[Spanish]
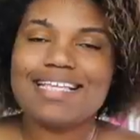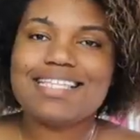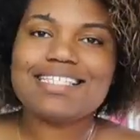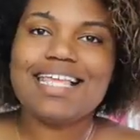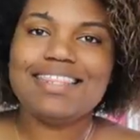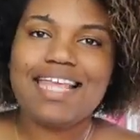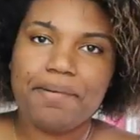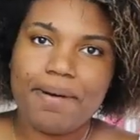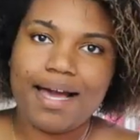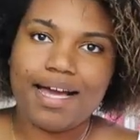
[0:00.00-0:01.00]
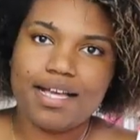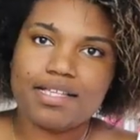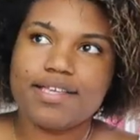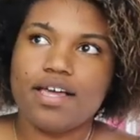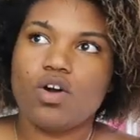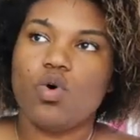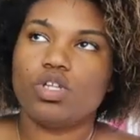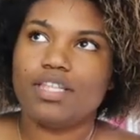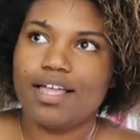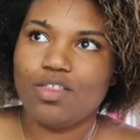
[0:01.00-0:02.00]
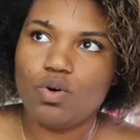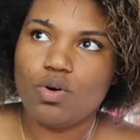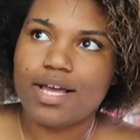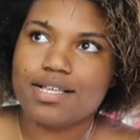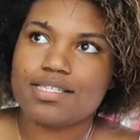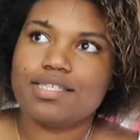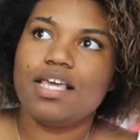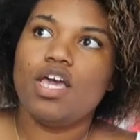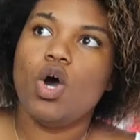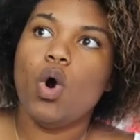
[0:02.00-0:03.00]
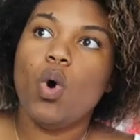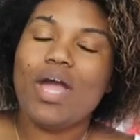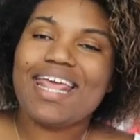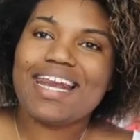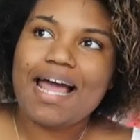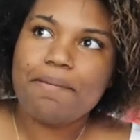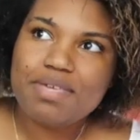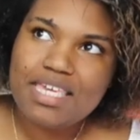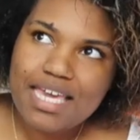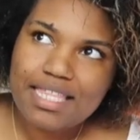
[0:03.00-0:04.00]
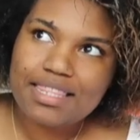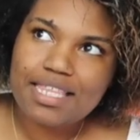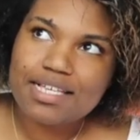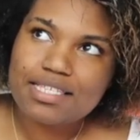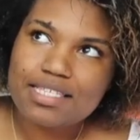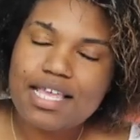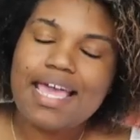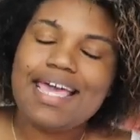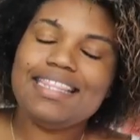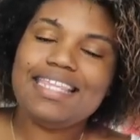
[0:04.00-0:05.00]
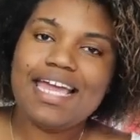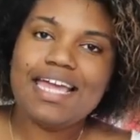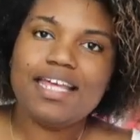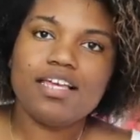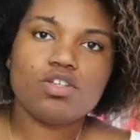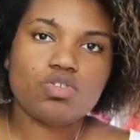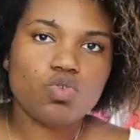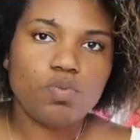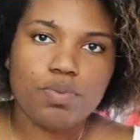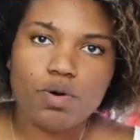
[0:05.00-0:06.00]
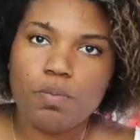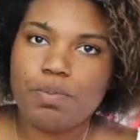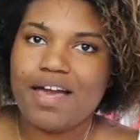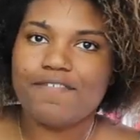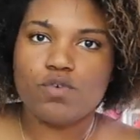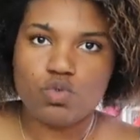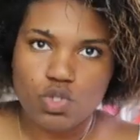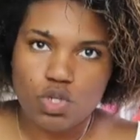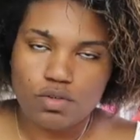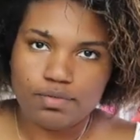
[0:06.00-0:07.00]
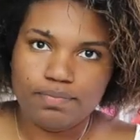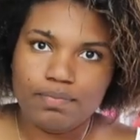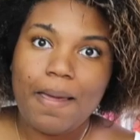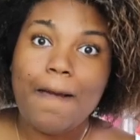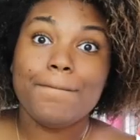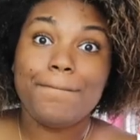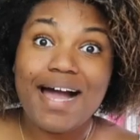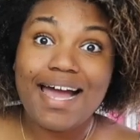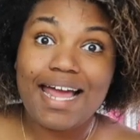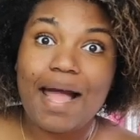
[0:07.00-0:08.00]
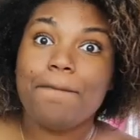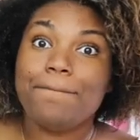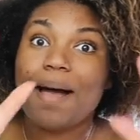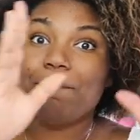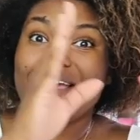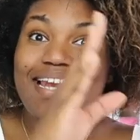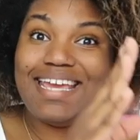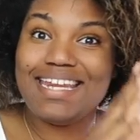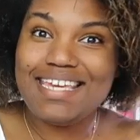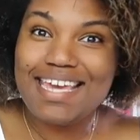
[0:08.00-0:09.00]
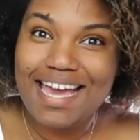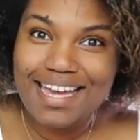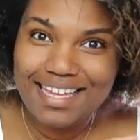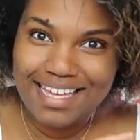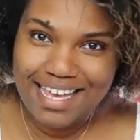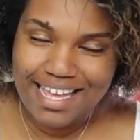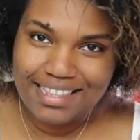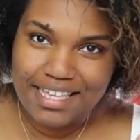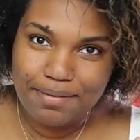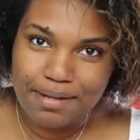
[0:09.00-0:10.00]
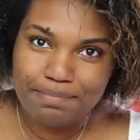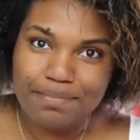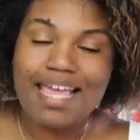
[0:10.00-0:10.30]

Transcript: Estas navajas cortadoras o herramientas tienen su propia función para papelería creativa.